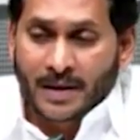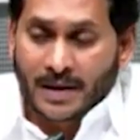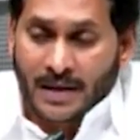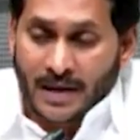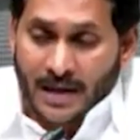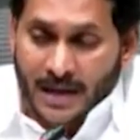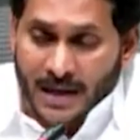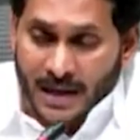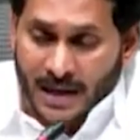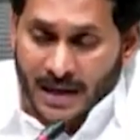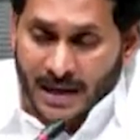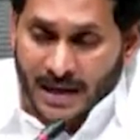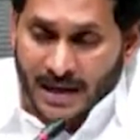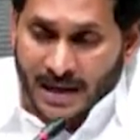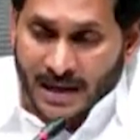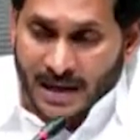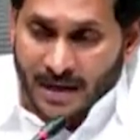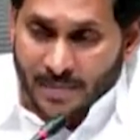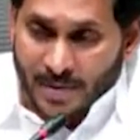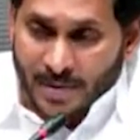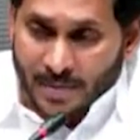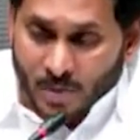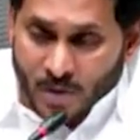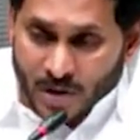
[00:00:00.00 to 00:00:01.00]

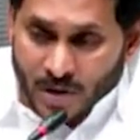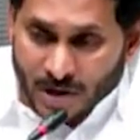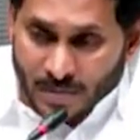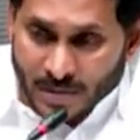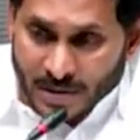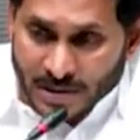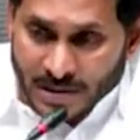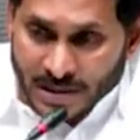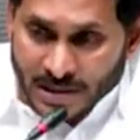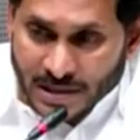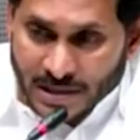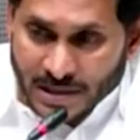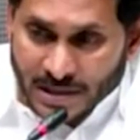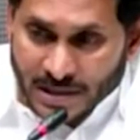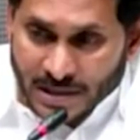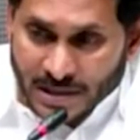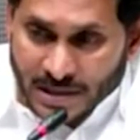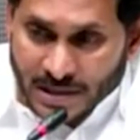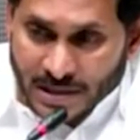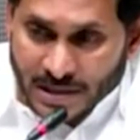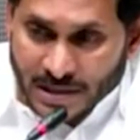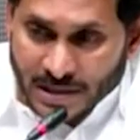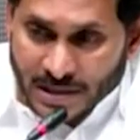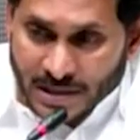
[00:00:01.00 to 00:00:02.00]
నేరుగా మీ ముఖ్యమంత్రికే
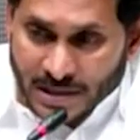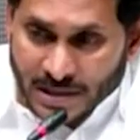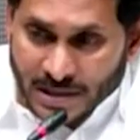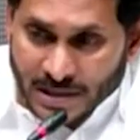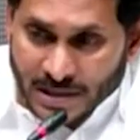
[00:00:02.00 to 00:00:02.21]
చెబుదాం